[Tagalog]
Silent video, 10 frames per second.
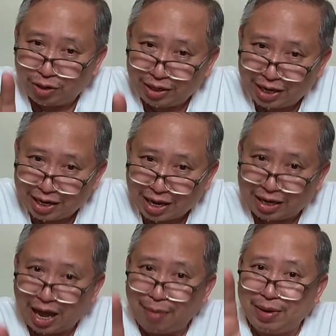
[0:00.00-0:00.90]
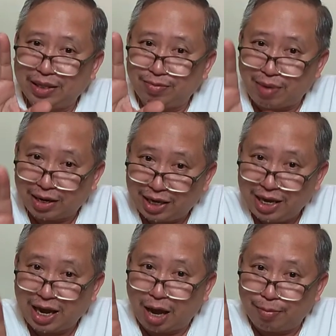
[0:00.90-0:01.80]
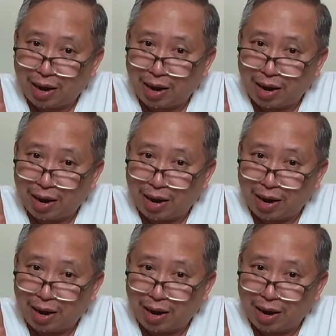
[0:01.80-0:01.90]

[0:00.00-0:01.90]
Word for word: ginagamit maging ang